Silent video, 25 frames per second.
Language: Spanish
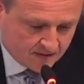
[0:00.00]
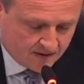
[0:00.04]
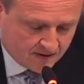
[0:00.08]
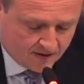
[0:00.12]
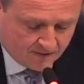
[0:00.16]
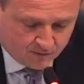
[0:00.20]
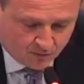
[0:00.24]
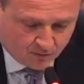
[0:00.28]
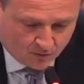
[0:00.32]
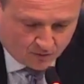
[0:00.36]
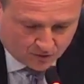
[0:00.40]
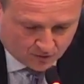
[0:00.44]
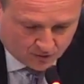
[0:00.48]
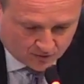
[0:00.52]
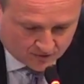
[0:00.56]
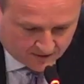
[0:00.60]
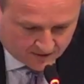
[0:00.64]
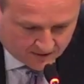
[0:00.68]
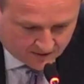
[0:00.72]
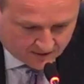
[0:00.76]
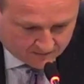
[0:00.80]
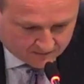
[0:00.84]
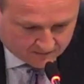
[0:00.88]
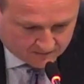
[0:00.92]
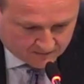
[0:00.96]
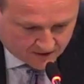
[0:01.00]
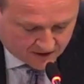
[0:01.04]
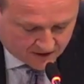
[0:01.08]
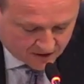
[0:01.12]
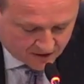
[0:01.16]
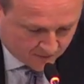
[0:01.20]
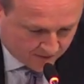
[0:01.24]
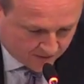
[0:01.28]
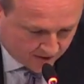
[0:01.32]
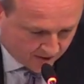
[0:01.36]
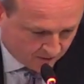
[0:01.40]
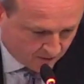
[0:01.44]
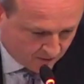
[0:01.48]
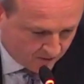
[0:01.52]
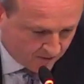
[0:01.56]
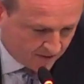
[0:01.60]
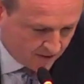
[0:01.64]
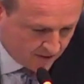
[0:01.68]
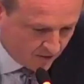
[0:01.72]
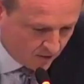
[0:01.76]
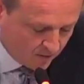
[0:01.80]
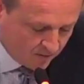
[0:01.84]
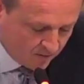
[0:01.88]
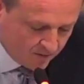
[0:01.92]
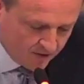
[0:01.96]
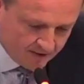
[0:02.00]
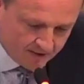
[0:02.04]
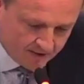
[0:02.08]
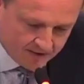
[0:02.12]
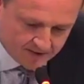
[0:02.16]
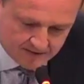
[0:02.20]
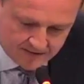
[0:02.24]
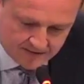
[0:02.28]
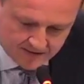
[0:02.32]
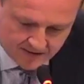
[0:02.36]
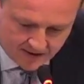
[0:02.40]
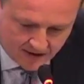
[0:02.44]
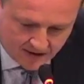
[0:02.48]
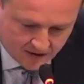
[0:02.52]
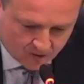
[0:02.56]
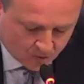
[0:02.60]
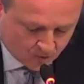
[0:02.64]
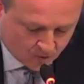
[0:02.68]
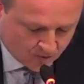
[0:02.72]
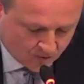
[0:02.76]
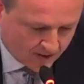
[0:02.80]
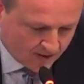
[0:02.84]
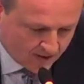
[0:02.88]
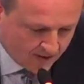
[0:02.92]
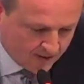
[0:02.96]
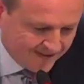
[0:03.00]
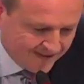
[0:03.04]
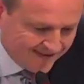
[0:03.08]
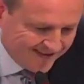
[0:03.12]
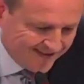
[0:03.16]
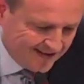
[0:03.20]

En función de las obligaciones reconocidas se calcula